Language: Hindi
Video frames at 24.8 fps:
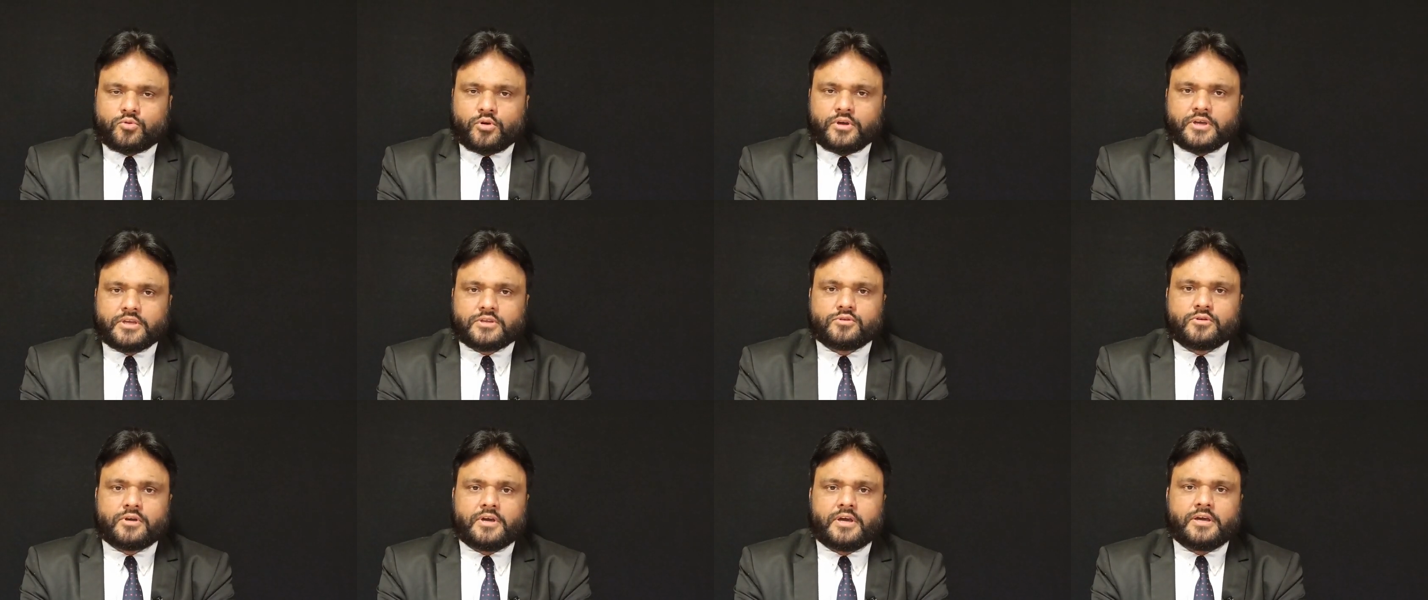
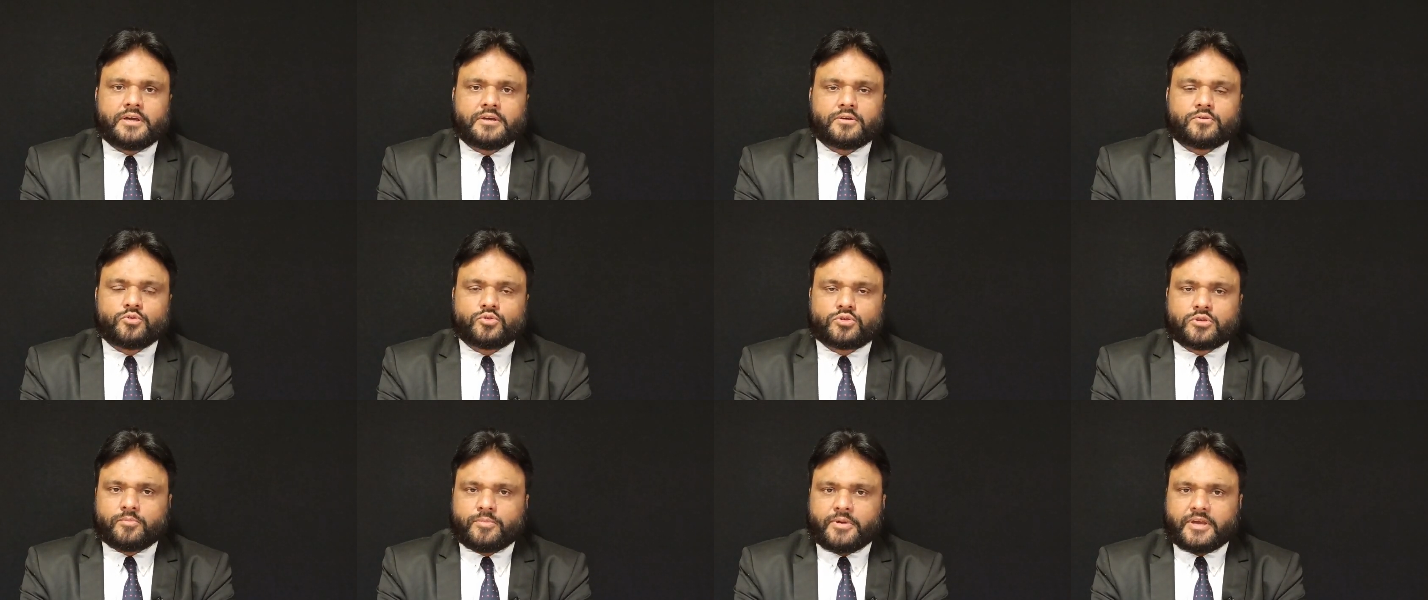कोई जो है
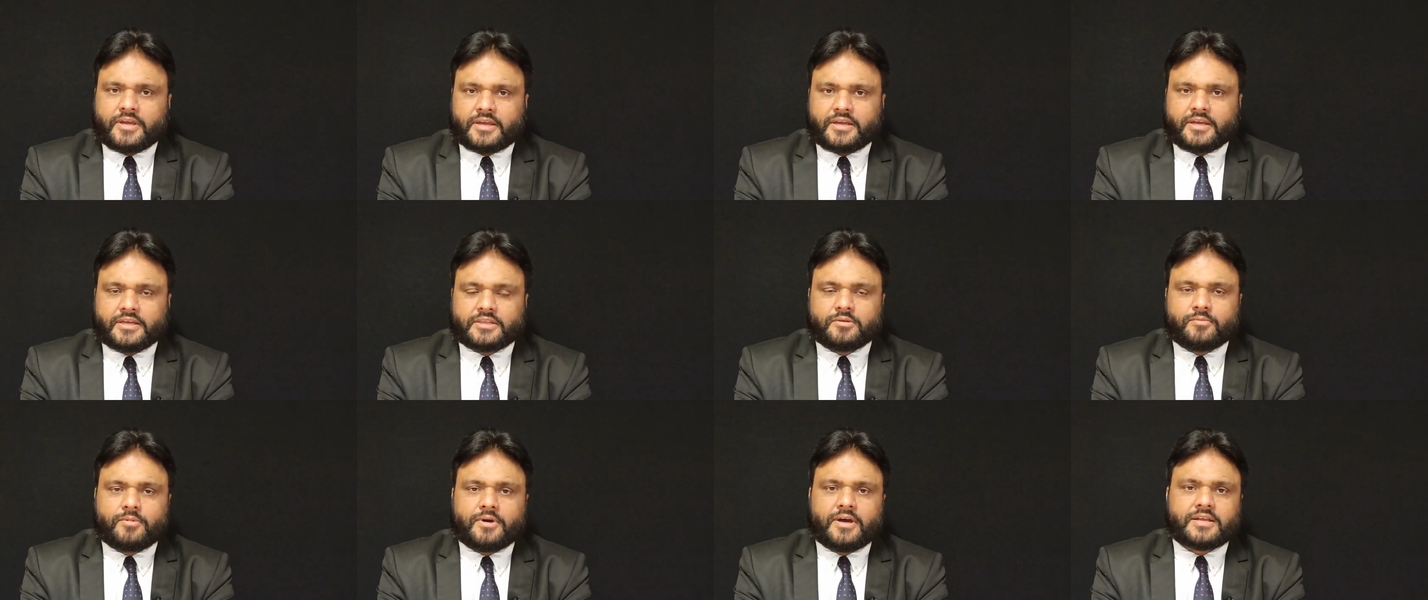रुतबे के
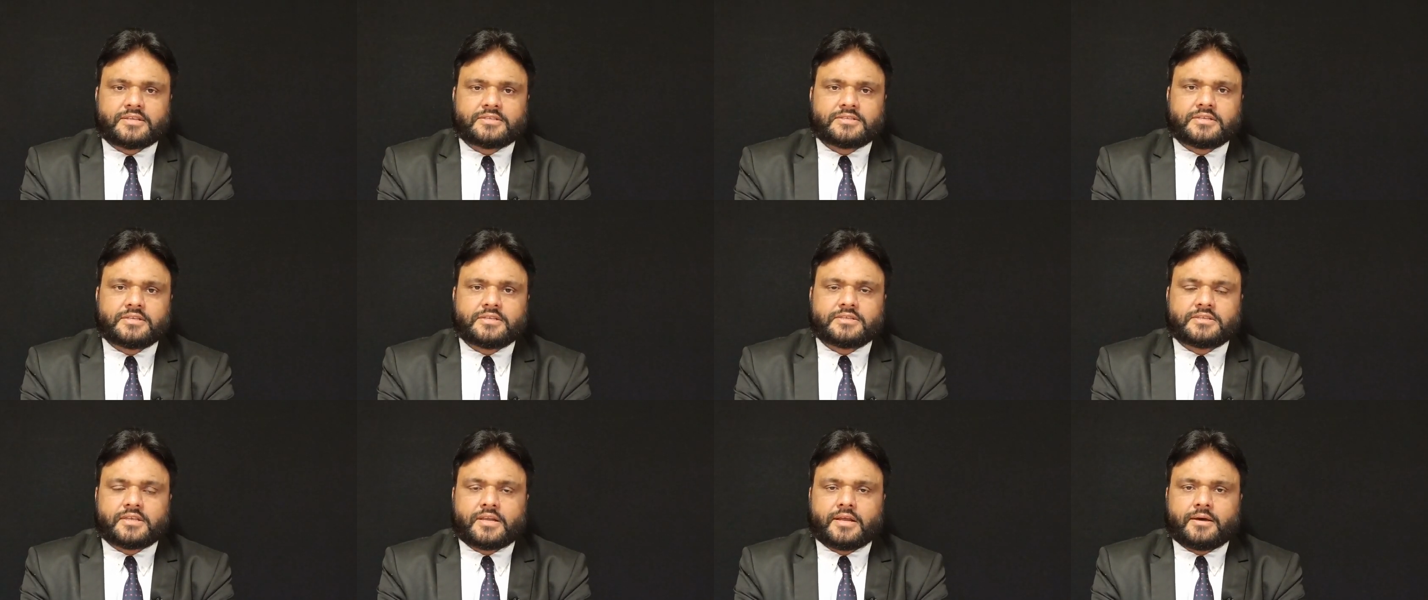अतबार
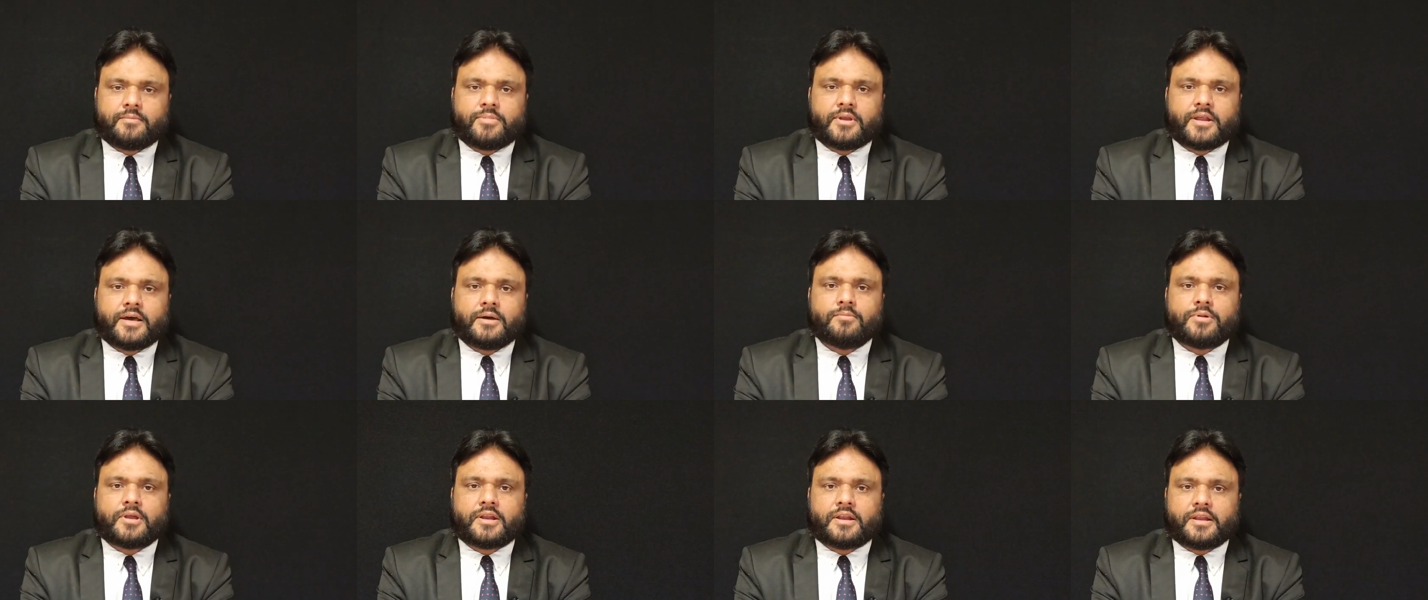से जिस तरह
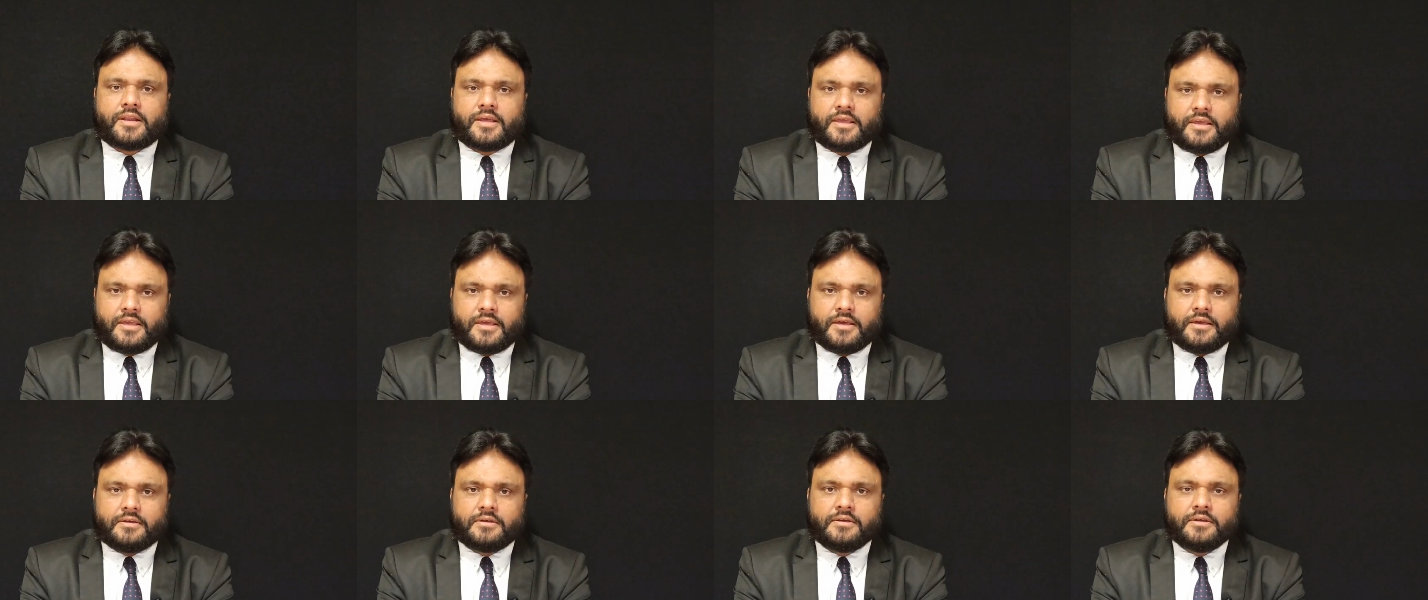बराबर
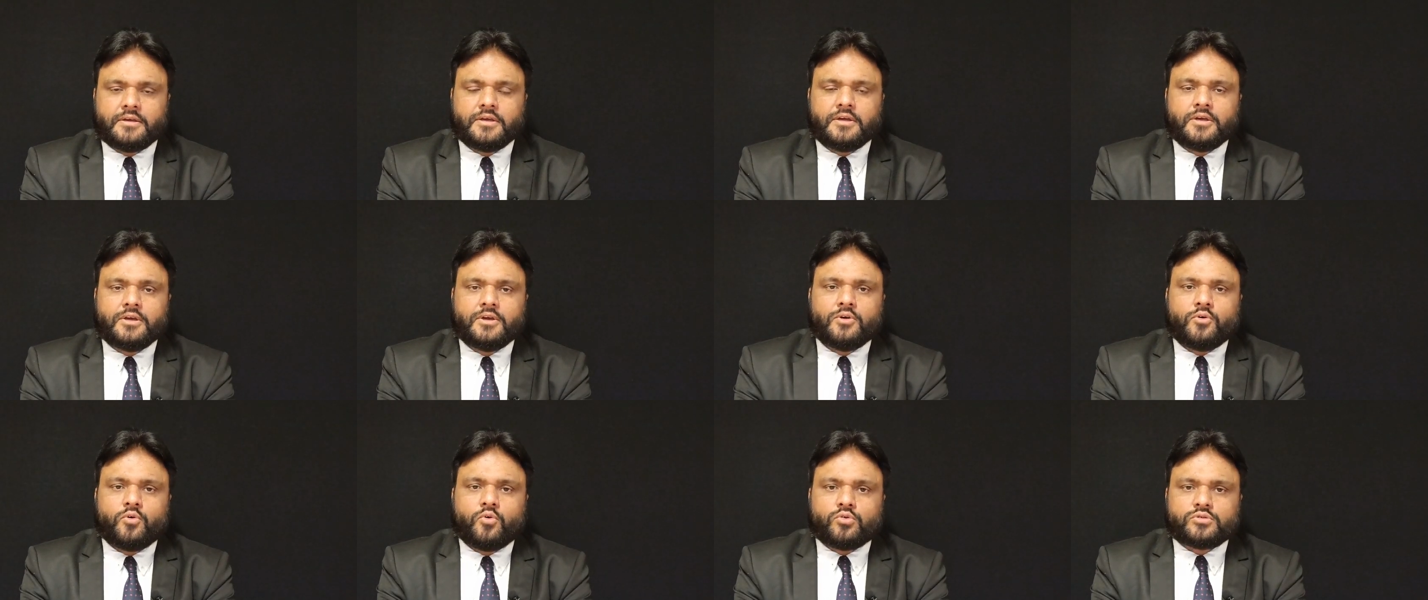नहीं है
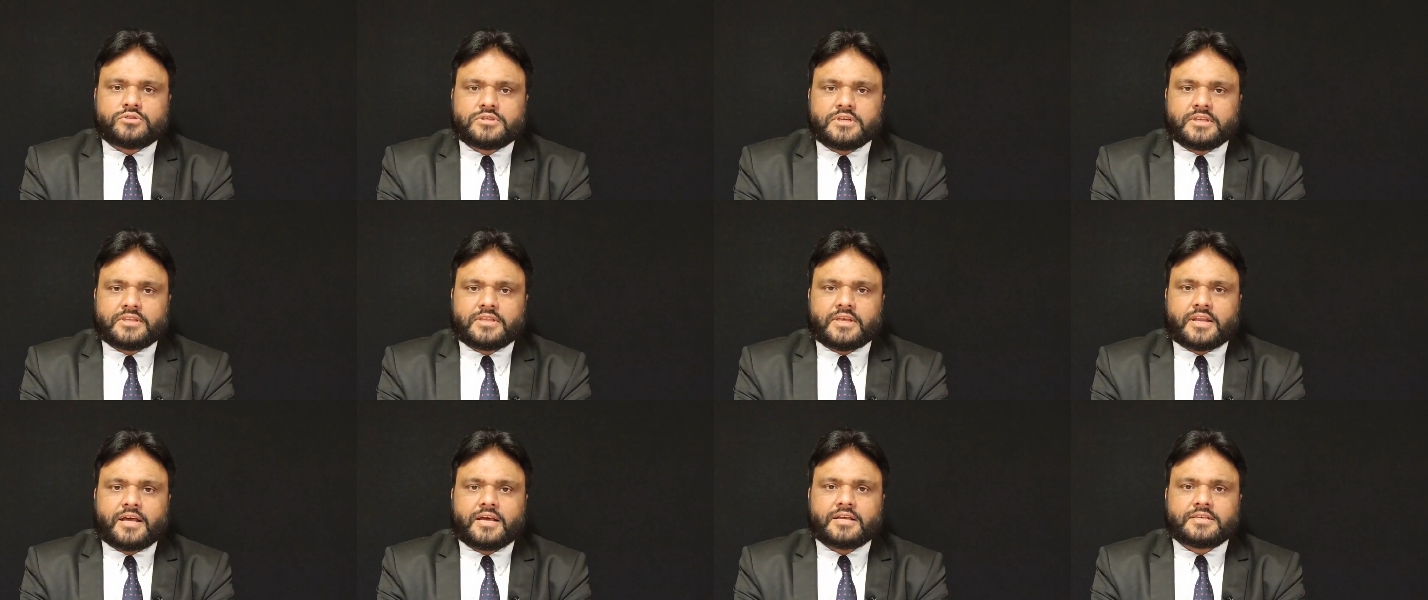उसी
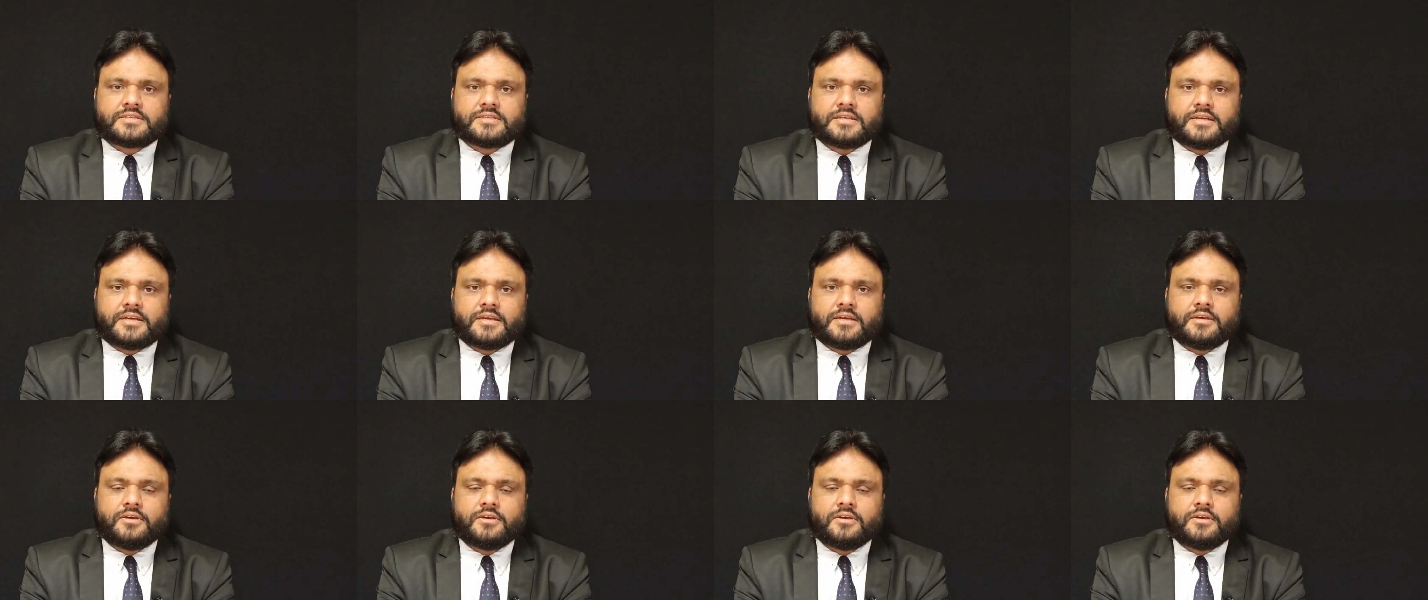तरह से